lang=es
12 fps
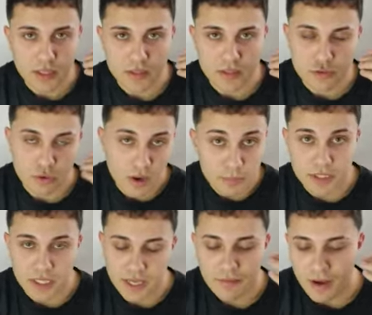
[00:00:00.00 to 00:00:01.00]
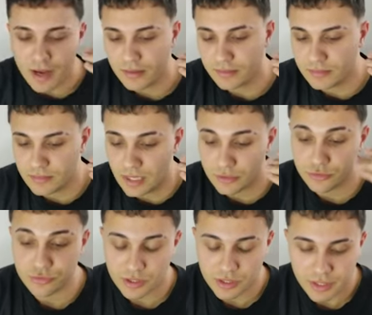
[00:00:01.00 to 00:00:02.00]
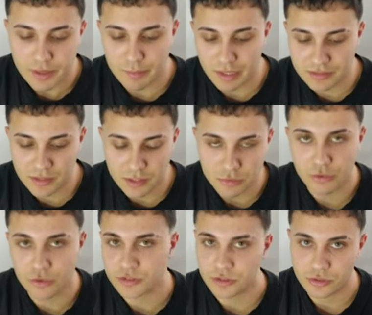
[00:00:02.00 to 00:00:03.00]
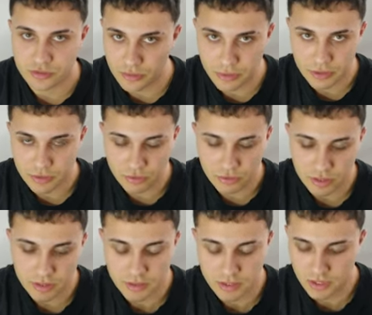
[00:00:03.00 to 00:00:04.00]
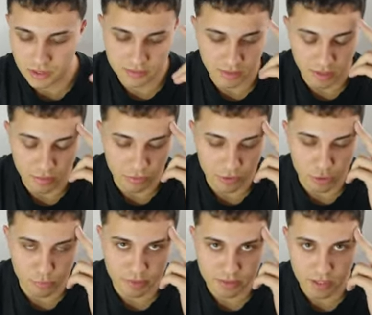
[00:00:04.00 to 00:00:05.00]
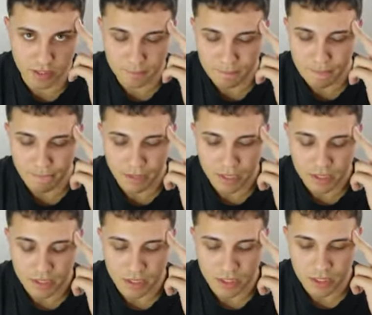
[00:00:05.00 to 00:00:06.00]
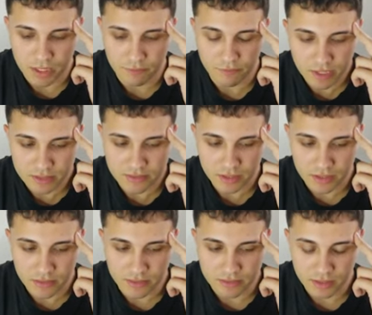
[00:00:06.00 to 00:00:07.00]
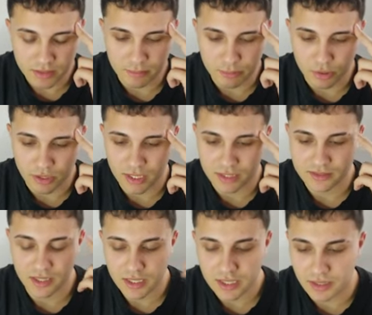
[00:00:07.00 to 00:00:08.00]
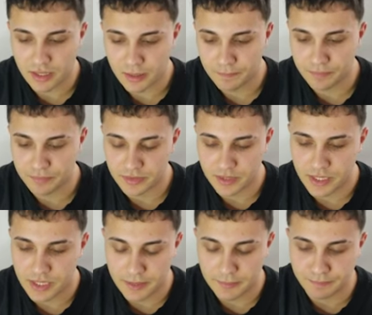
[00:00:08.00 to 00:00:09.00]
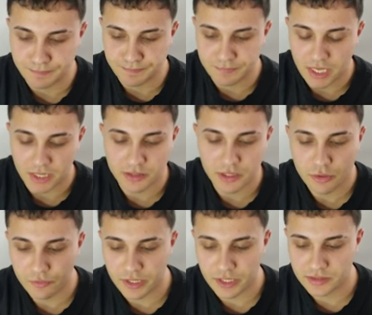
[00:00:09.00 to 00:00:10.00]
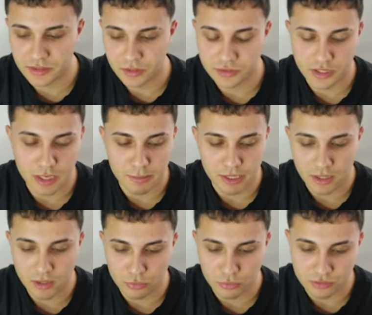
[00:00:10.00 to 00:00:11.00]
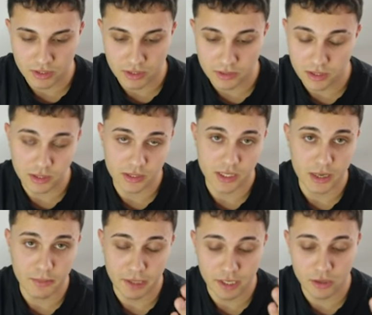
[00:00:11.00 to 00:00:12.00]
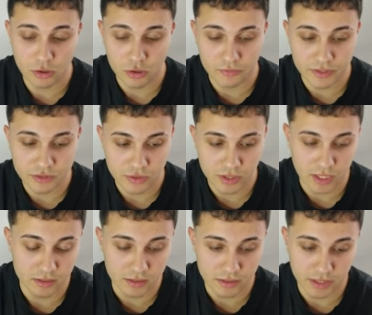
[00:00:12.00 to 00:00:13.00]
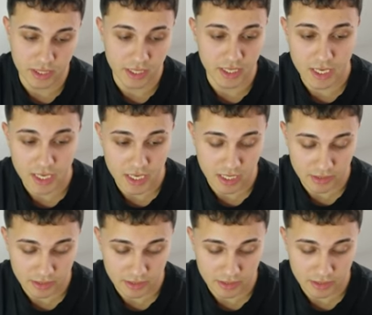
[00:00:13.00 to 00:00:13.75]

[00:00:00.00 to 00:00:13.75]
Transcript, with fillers: Trump de que va a suceder en base a todos estos eventos que les acabo de comentar. Y fíjense qué interesante, porque la salida de mm, activos financieros en el mercado bursátil, en el mercado convencional, que genera